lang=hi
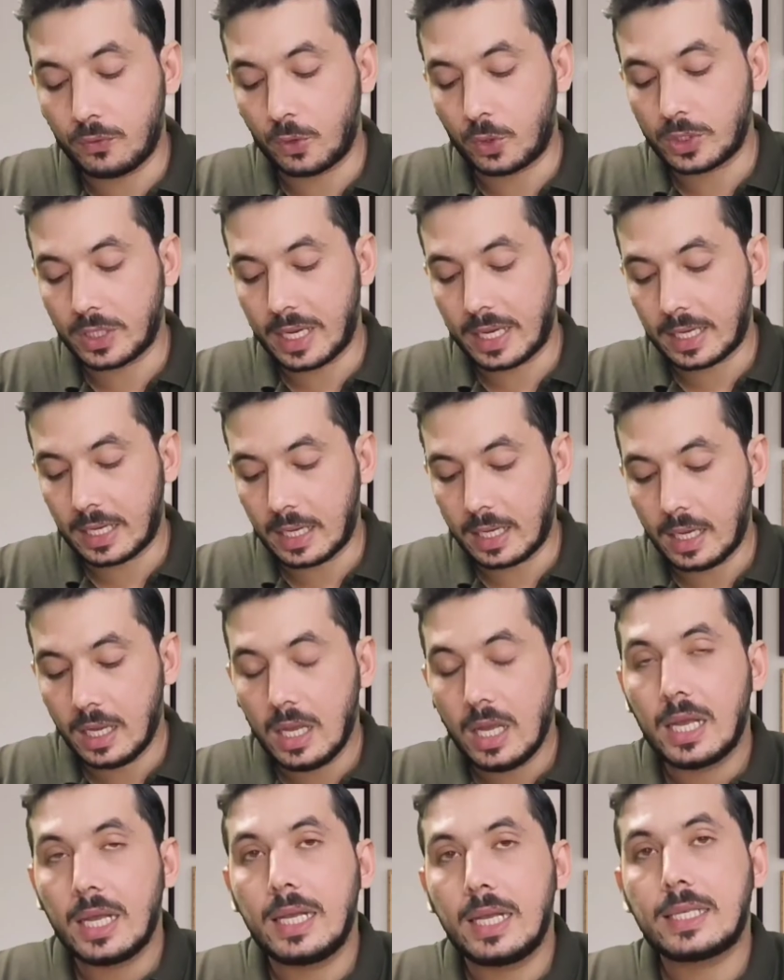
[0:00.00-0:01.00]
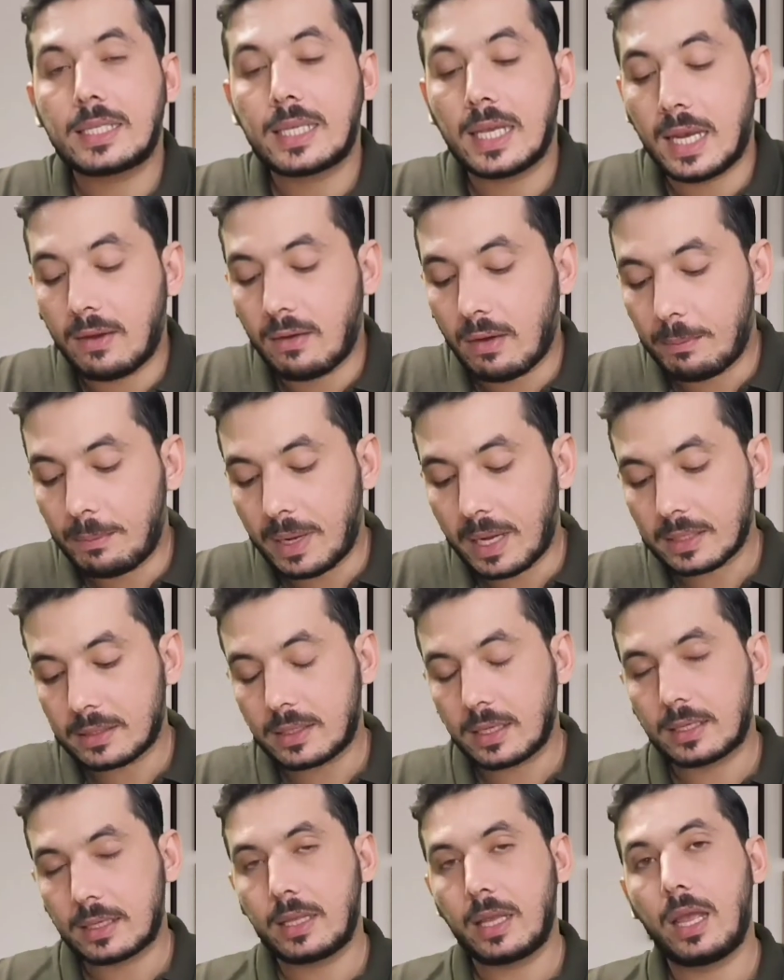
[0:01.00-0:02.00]
हो जाएगा इसके अलावा बात
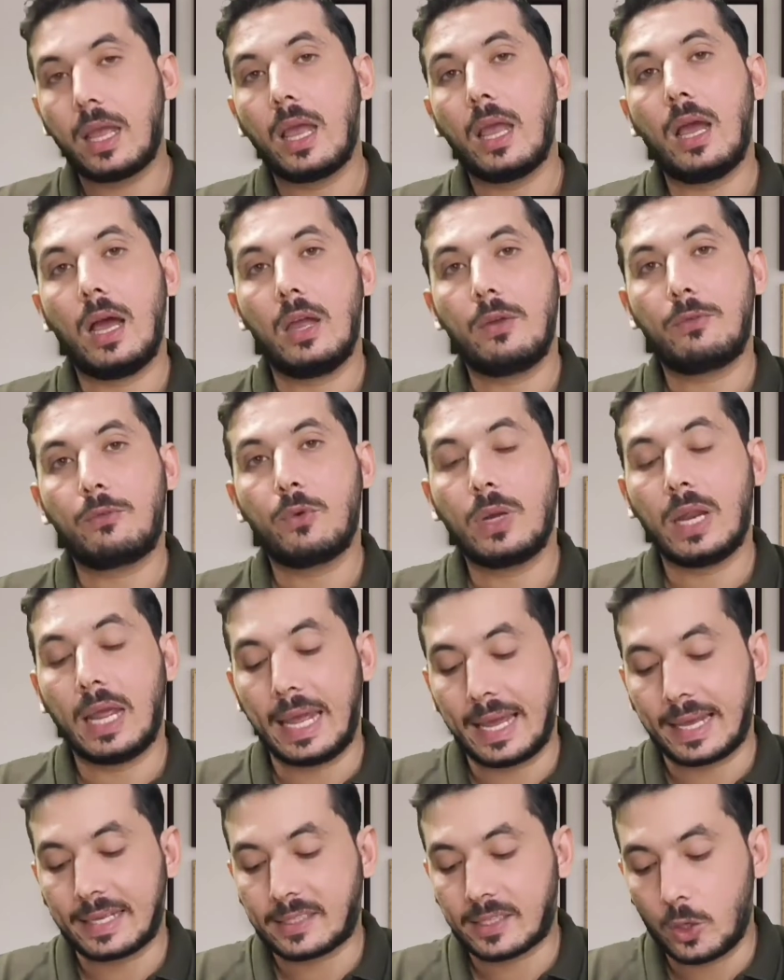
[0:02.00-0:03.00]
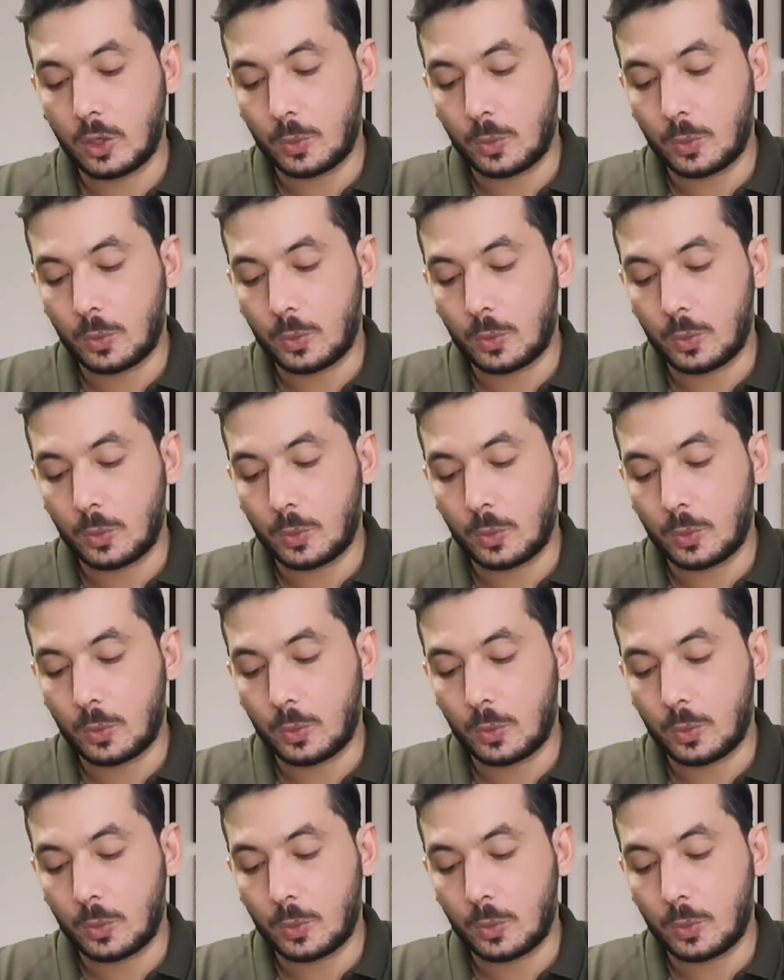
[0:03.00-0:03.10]
करते हैं आईफोन एक्स के